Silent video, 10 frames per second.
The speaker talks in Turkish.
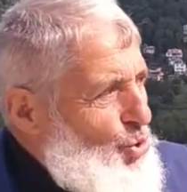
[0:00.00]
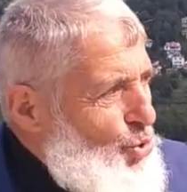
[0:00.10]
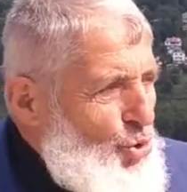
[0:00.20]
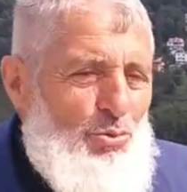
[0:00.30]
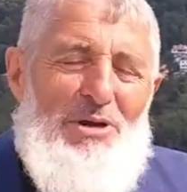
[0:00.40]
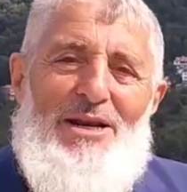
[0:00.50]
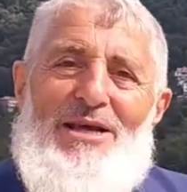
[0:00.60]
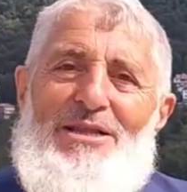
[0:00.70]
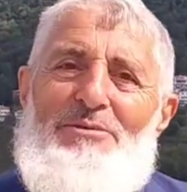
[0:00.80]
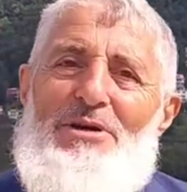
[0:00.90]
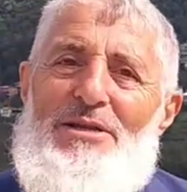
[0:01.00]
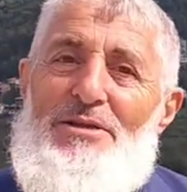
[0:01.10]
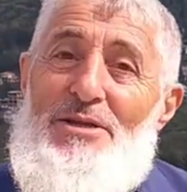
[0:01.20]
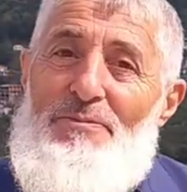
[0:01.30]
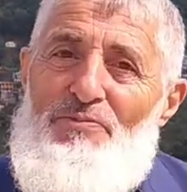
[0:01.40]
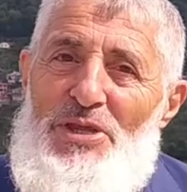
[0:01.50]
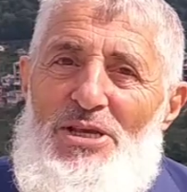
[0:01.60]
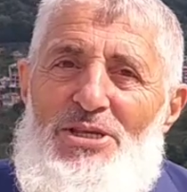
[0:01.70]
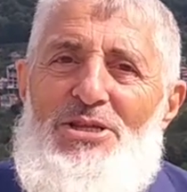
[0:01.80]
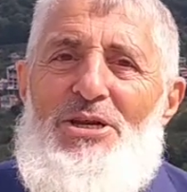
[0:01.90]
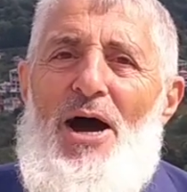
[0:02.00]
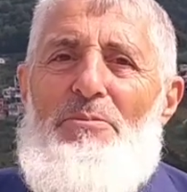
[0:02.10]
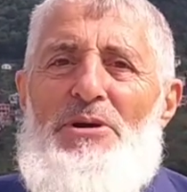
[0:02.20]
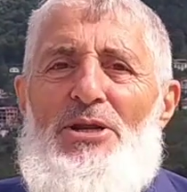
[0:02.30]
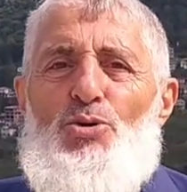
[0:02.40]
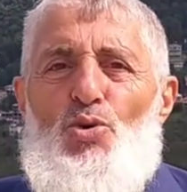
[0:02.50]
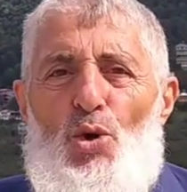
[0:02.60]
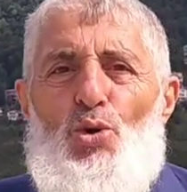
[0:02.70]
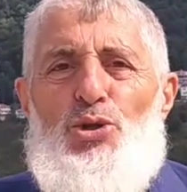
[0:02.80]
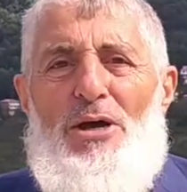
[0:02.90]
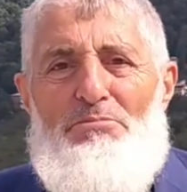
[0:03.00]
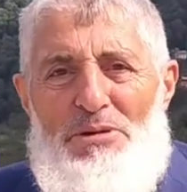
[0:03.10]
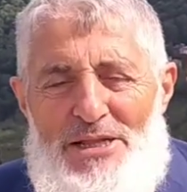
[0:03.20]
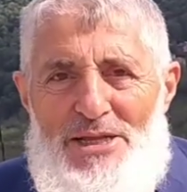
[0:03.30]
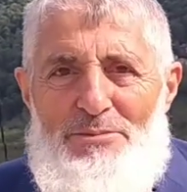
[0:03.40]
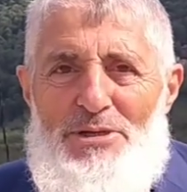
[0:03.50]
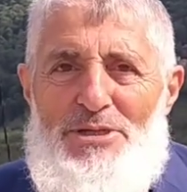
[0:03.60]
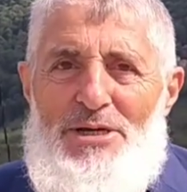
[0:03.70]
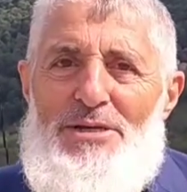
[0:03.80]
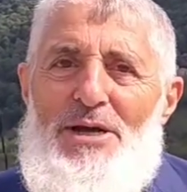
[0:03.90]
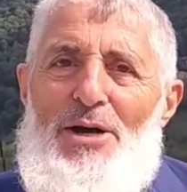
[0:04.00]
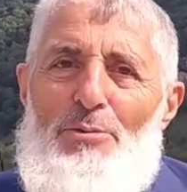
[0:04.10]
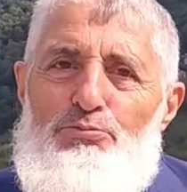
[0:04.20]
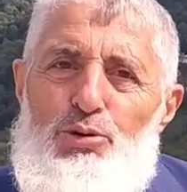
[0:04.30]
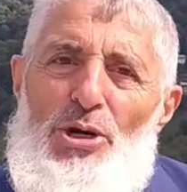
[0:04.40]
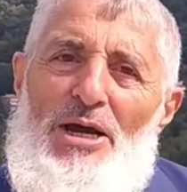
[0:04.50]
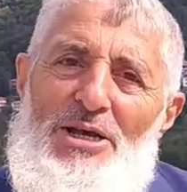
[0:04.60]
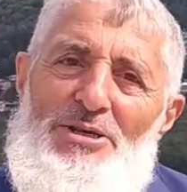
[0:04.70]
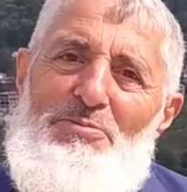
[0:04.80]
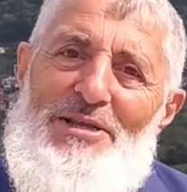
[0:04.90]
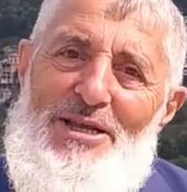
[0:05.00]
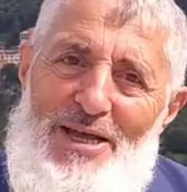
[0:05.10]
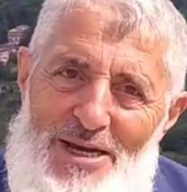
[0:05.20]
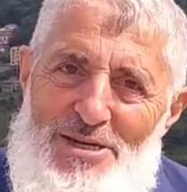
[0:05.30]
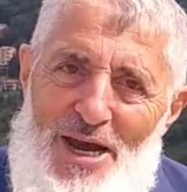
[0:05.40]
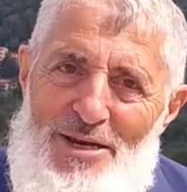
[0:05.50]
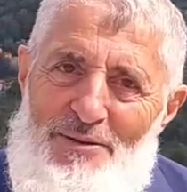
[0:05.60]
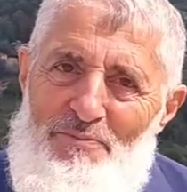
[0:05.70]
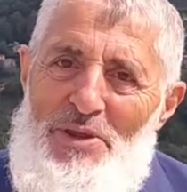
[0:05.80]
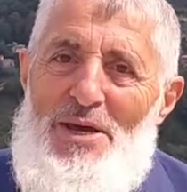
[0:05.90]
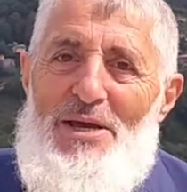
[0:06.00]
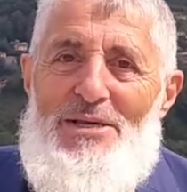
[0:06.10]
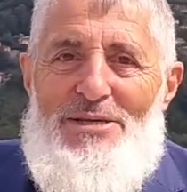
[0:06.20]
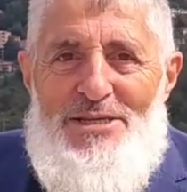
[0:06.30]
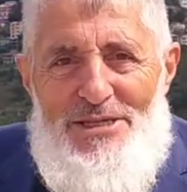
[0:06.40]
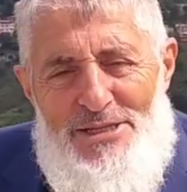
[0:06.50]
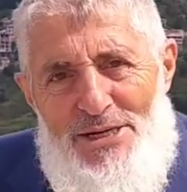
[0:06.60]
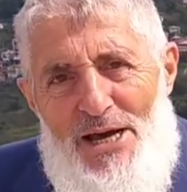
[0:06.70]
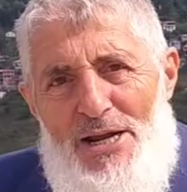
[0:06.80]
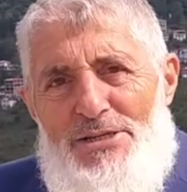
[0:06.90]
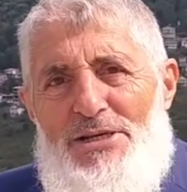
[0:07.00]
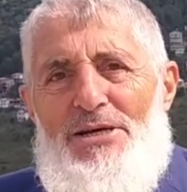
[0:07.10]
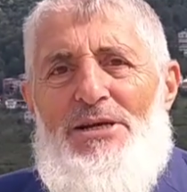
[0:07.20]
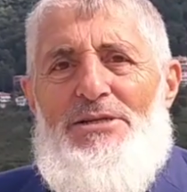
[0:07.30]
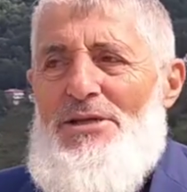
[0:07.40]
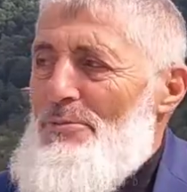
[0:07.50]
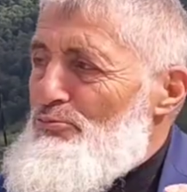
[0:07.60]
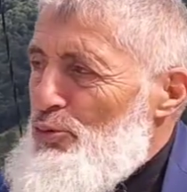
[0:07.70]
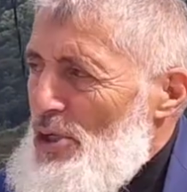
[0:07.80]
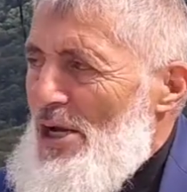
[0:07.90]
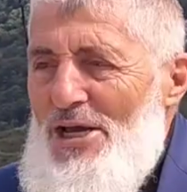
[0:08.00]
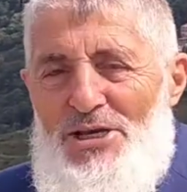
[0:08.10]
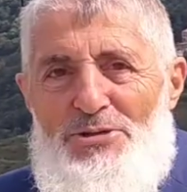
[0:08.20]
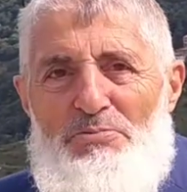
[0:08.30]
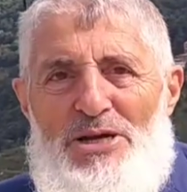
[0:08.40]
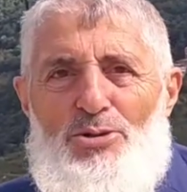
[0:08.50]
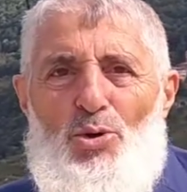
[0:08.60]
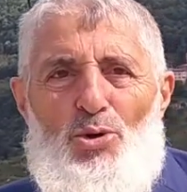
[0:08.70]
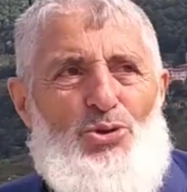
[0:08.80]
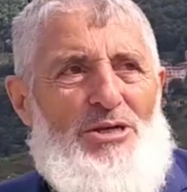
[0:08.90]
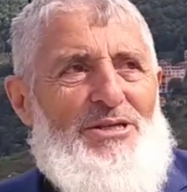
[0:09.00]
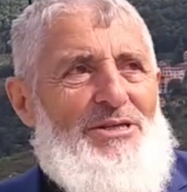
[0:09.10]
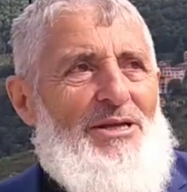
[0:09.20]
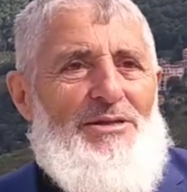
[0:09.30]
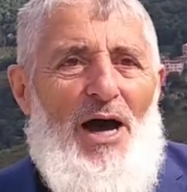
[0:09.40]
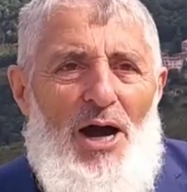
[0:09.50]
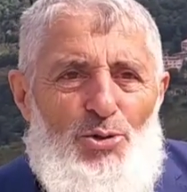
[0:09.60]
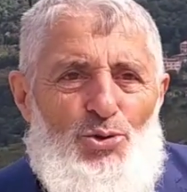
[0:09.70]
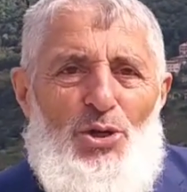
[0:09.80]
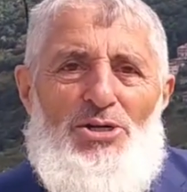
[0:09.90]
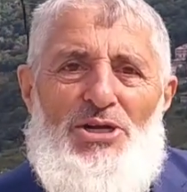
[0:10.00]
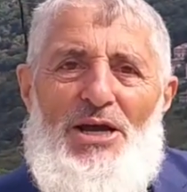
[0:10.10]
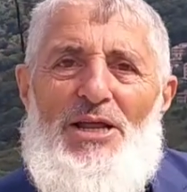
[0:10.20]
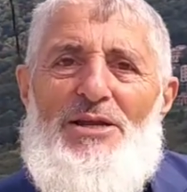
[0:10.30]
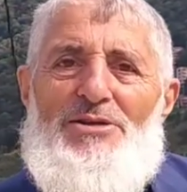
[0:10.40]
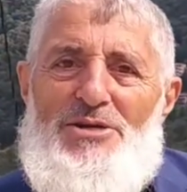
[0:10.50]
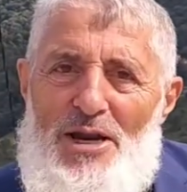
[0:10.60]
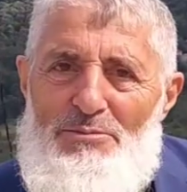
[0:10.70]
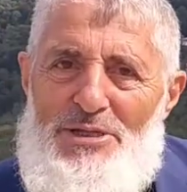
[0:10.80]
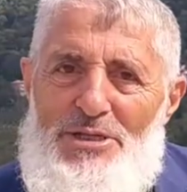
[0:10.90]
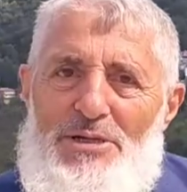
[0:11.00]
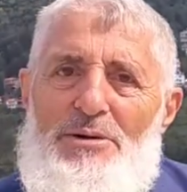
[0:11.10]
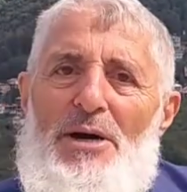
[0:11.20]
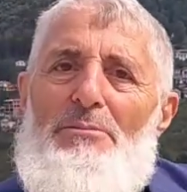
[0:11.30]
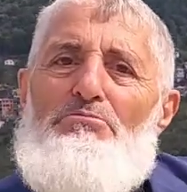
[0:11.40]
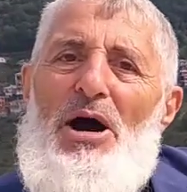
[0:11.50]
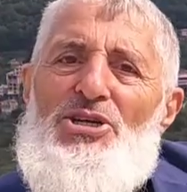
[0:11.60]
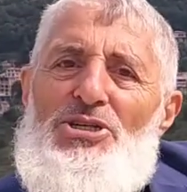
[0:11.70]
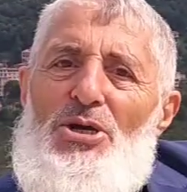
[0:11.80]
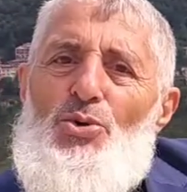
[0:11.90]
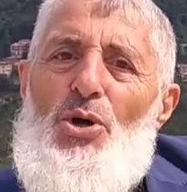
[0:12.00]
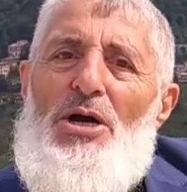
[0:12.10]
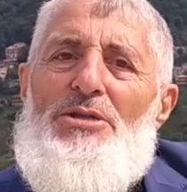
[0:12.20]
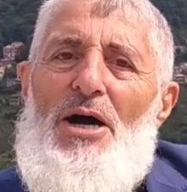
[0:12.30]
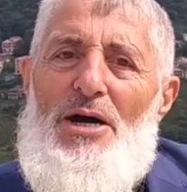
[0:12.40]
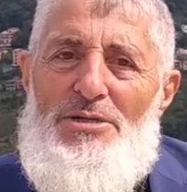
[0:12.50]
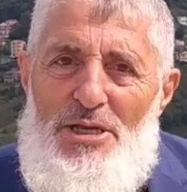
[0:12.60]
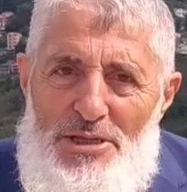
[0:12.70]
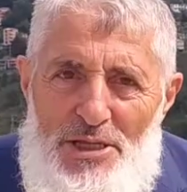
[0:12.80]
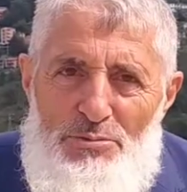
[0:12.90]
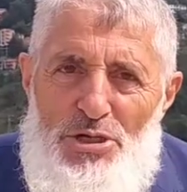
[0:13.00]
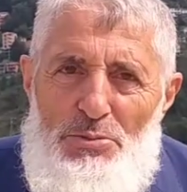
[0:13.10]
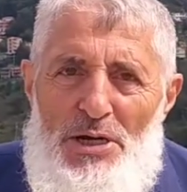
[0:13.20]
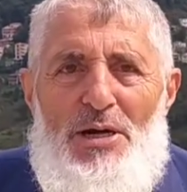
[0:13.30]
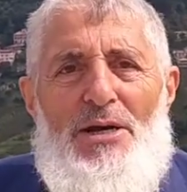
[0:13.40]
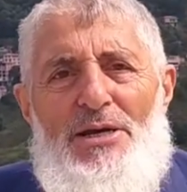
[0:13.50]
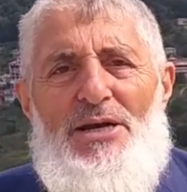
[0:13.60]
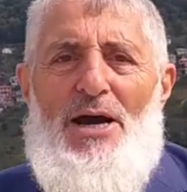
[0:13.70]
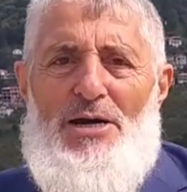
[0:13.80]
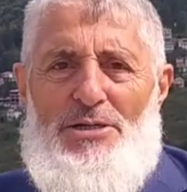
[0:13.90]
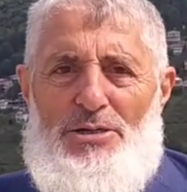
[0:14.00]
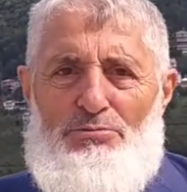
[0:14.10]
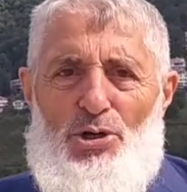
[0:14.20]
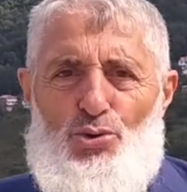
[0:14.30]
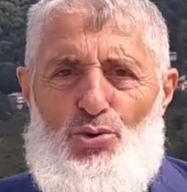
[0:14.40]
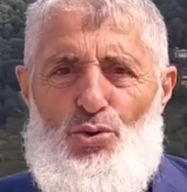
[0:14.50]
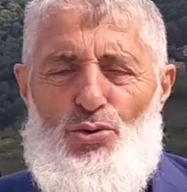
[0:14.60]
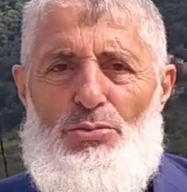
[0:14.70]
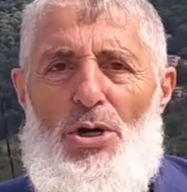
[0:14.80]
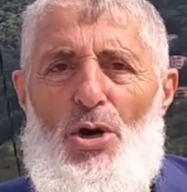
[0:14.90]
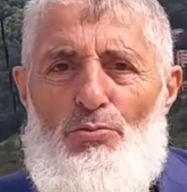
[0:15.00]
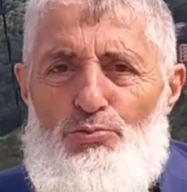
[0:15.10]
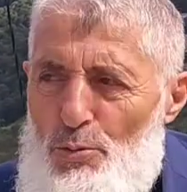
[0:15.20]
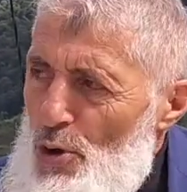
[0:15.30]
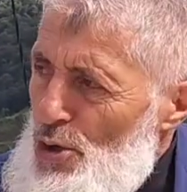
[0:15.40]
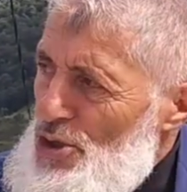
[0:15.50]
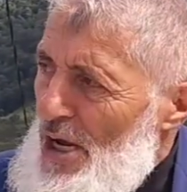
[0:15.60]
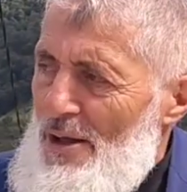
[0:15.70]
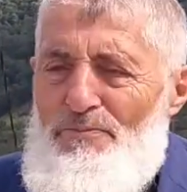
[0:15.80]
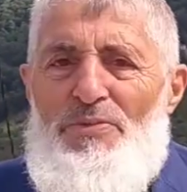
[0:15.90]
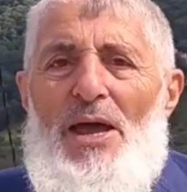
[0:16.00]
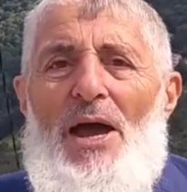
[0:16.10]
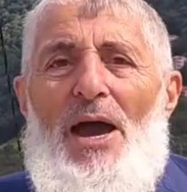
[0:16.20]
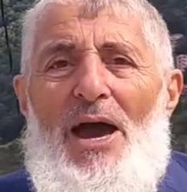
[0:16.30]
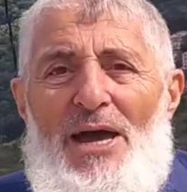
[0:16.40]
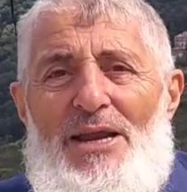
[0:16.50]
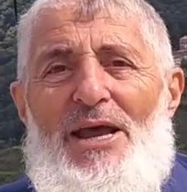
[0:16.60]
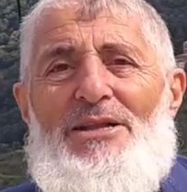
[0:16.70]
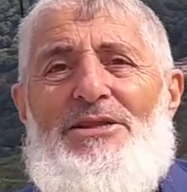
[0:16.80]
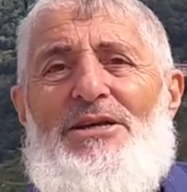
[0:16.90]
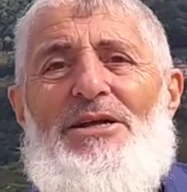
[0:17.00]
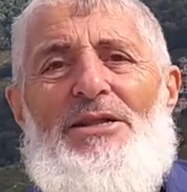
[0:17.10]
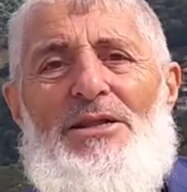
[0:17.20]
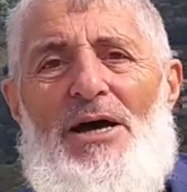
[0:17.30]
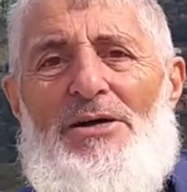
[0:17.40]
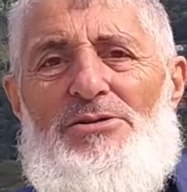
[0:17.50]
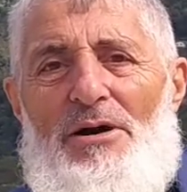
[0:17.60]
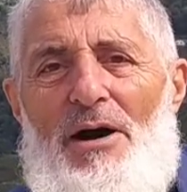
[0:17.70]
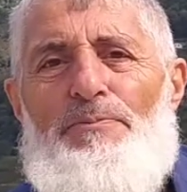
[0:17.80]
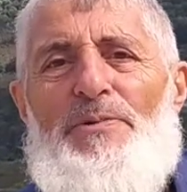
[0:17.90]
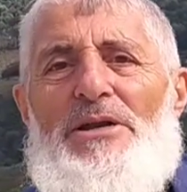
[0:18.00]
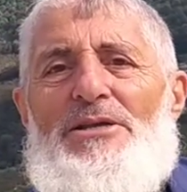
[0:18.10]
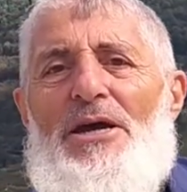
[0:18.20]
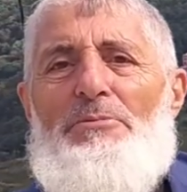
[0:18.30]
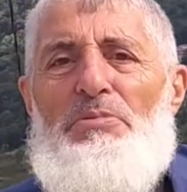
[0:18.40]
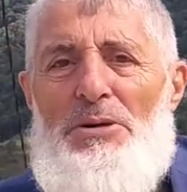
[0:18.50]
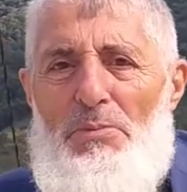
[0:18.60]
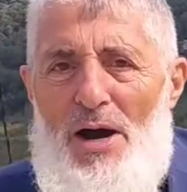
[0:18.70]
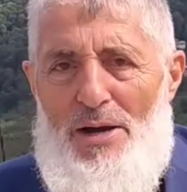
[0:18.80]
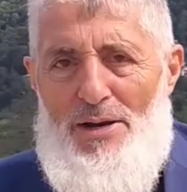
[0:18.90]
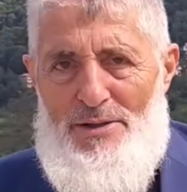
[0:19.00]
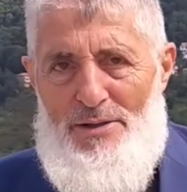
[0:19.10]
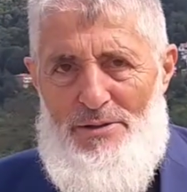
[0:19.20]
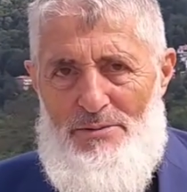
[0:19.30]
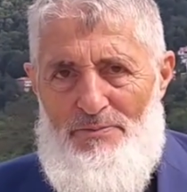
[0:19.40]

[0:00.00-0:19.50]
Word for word: şu milletimin izdirabını gönülden bildiğim için buraya hizmet ederken sizin aracılığınızla buraya hizmet noktasına daha güzel şeylerin gelmesini başta yukarıda arz ettiğim gibi yine arz etmek istiyorum. Bu bölge her etkinliğe cevap verecek bir mahalledir.